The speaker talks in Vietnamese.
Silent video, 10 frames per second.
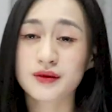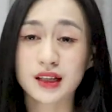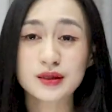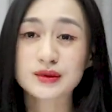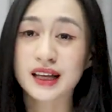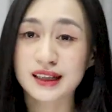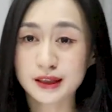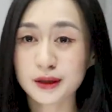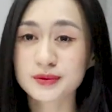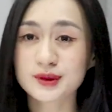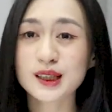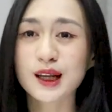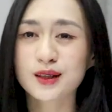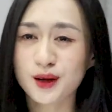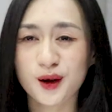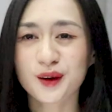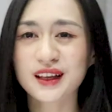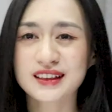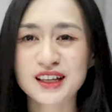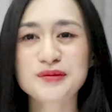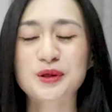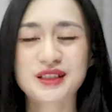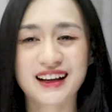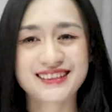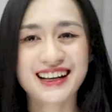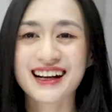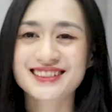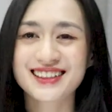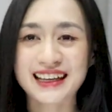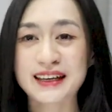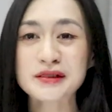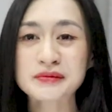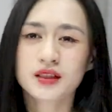Và thực tế nhá, rất là khó để thích một chàng trai như thế.